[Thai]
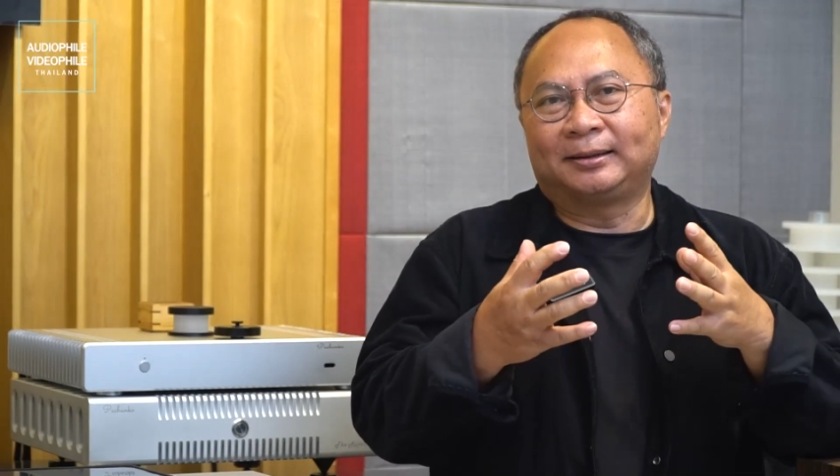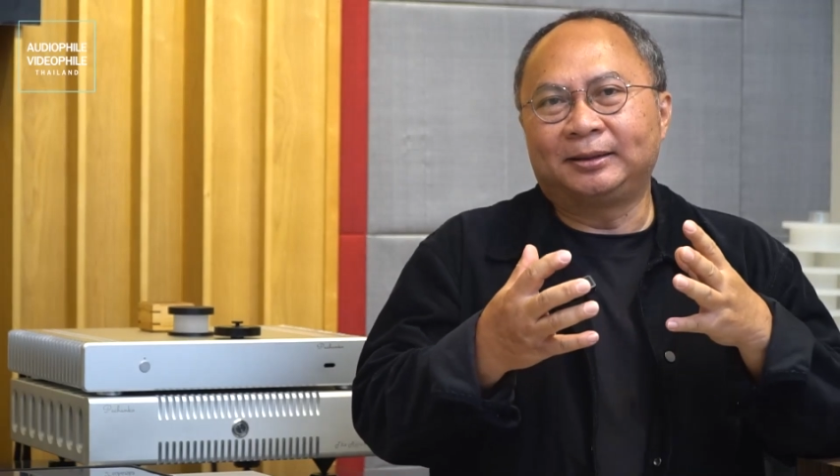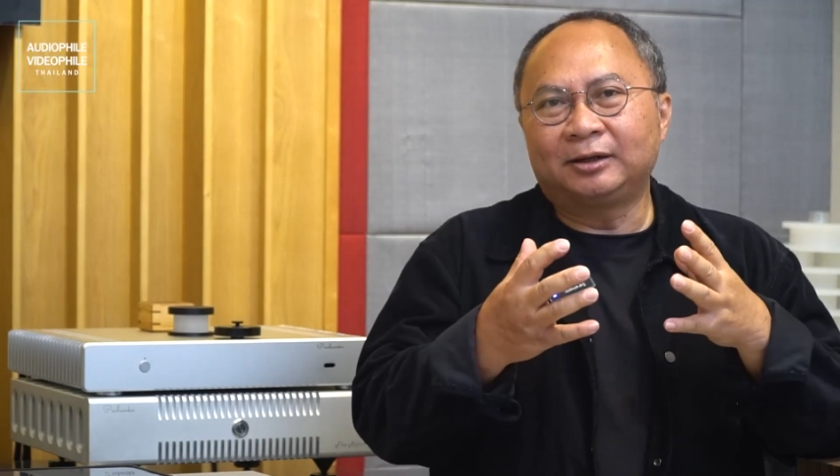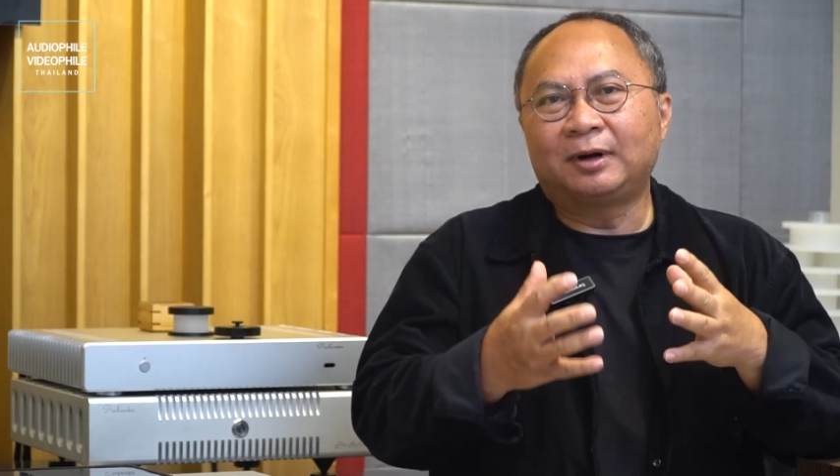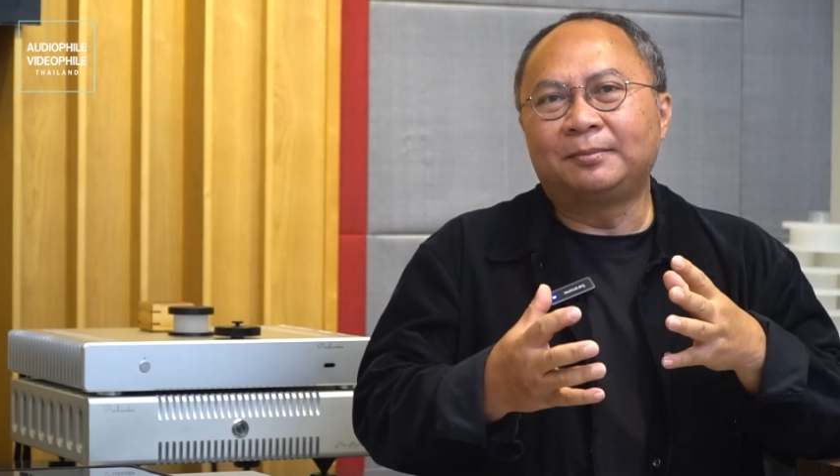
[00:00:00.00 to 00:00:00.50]

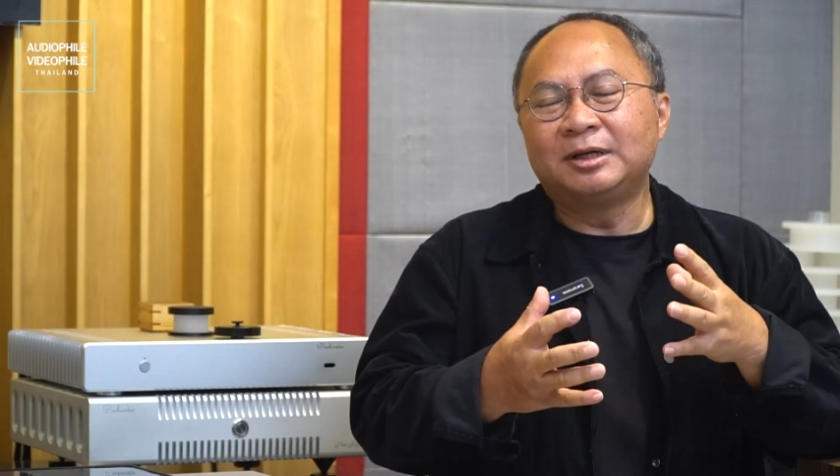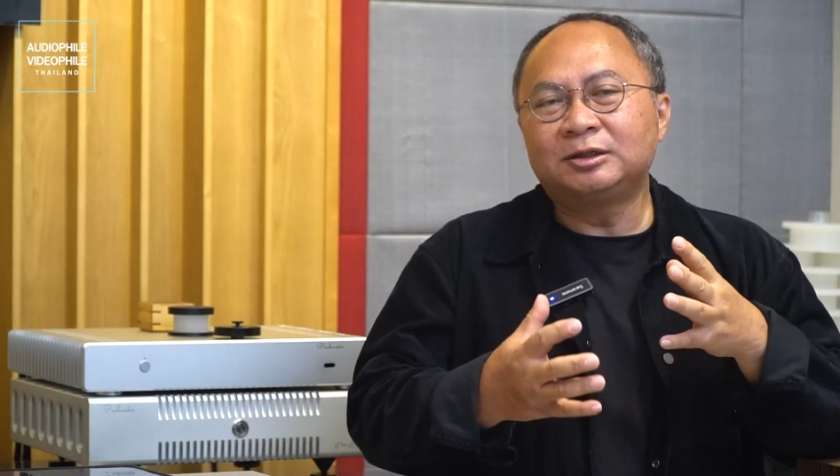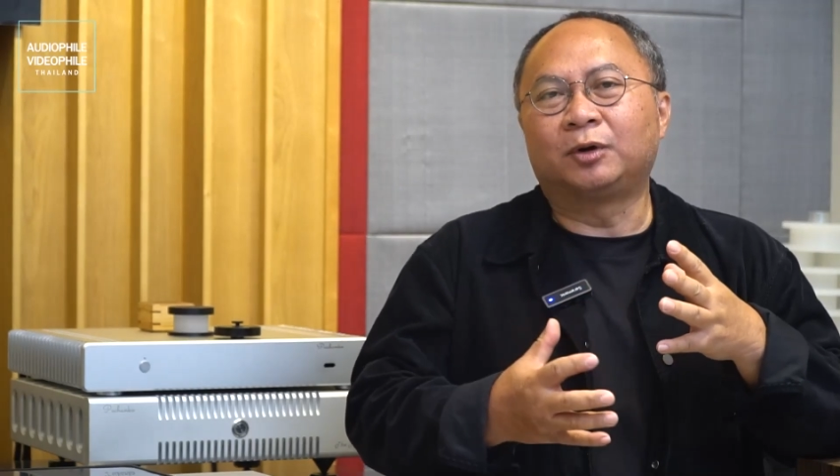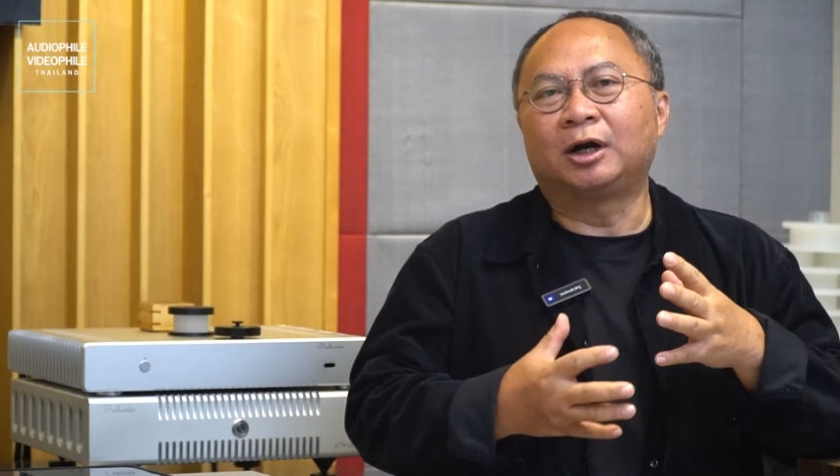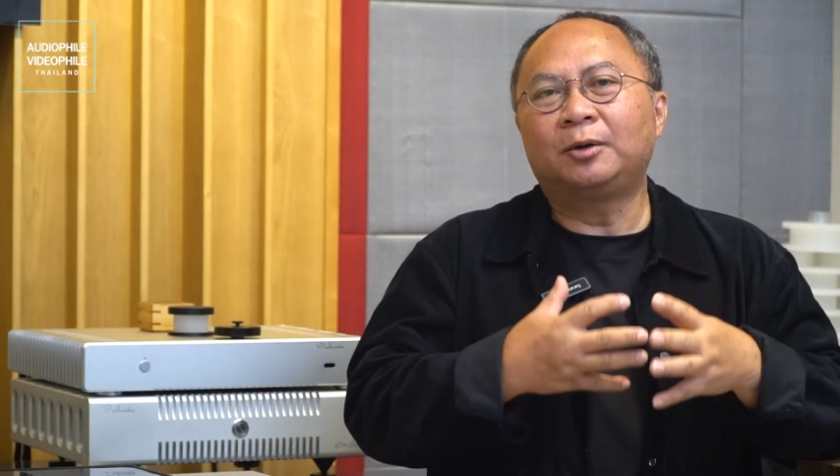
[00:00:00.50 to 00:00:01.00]
เรียกว่ามี
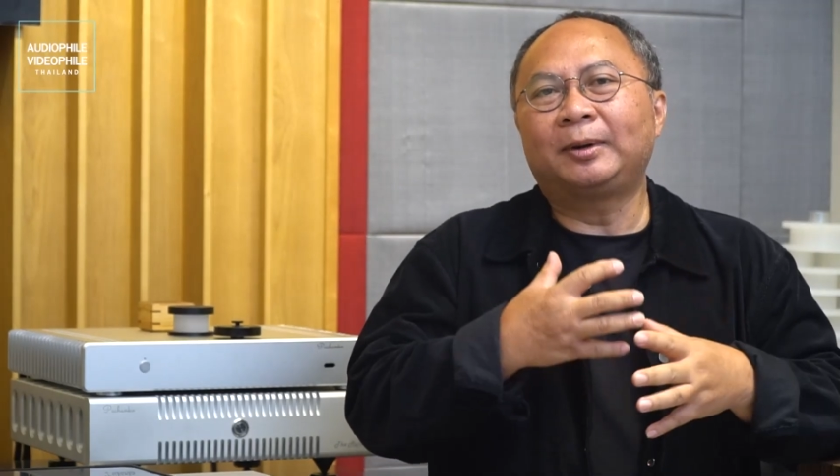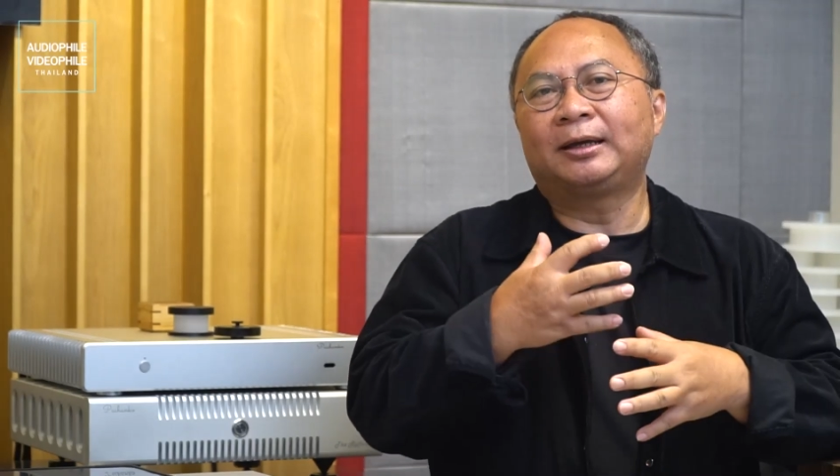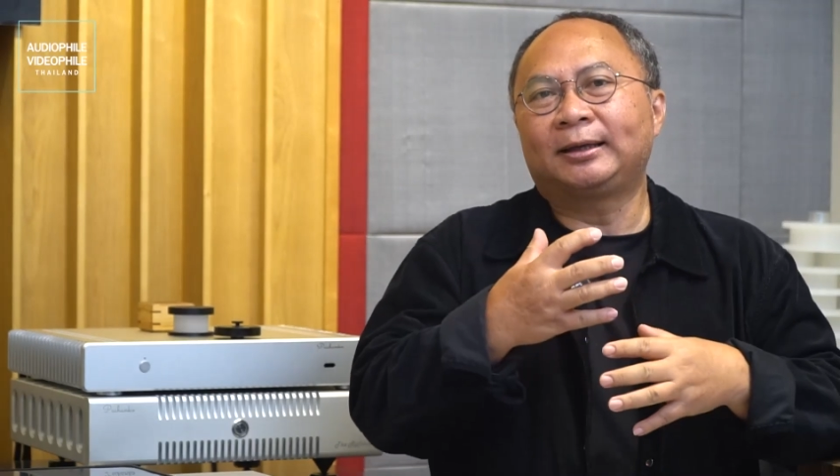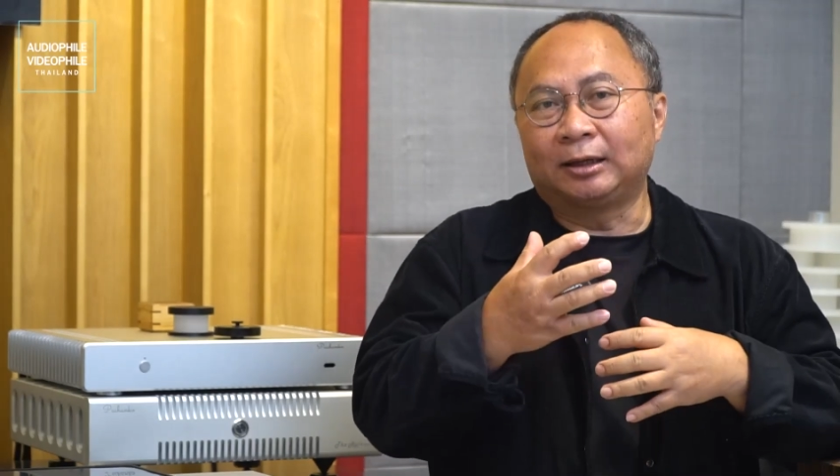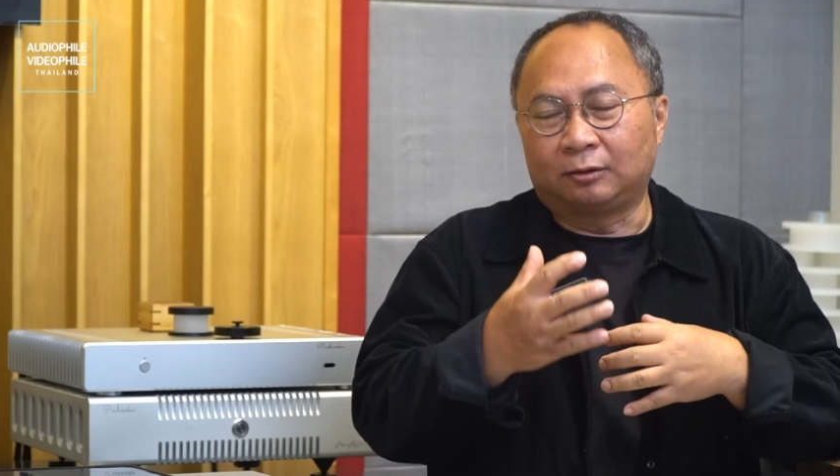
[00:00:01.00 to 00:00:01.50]
ส่วนเข้าไป
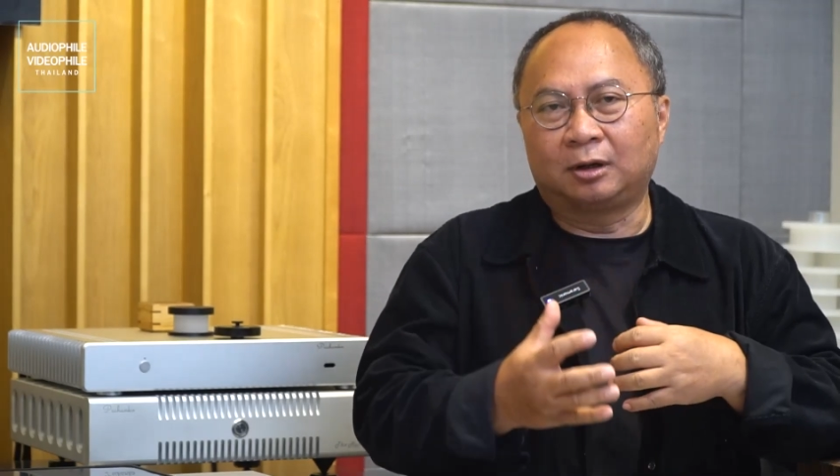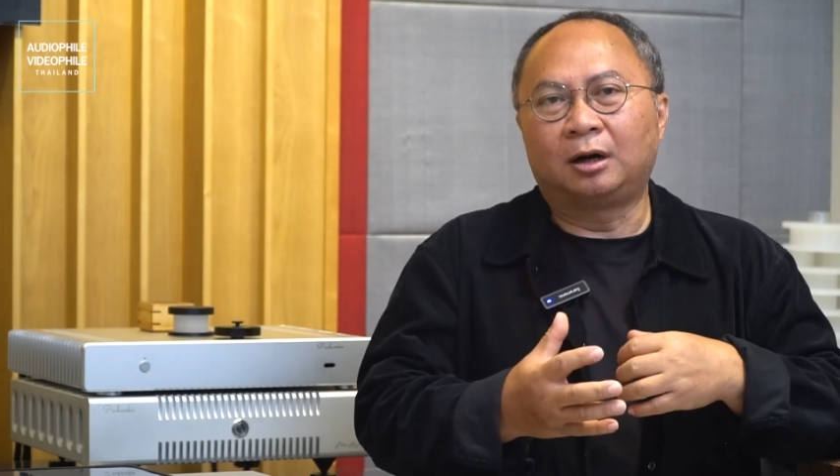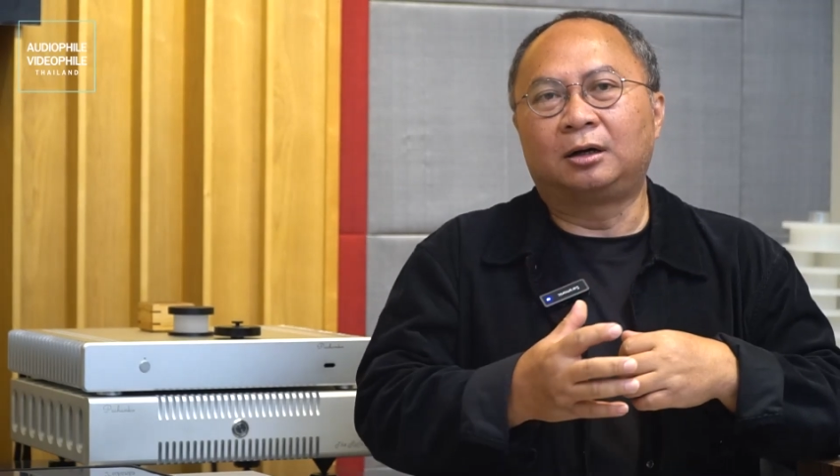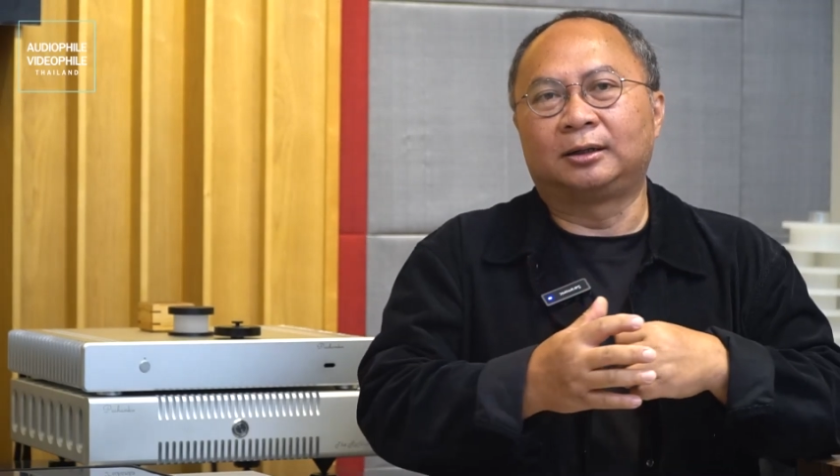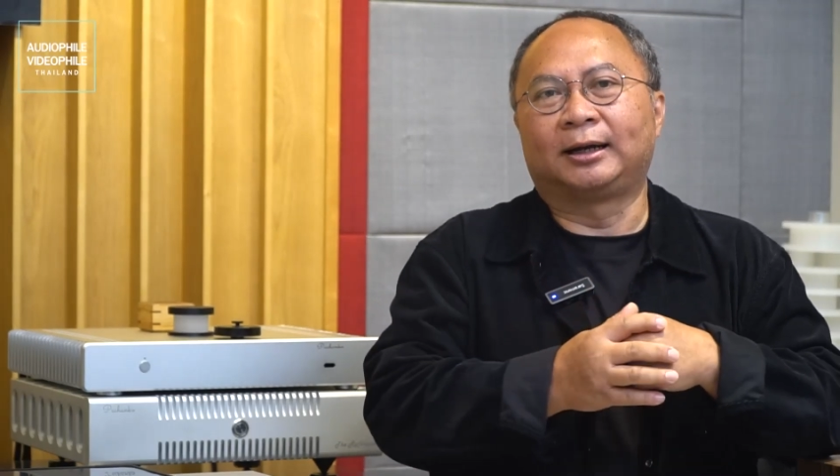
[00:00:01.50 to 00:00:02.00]
เกี่ยวข้อง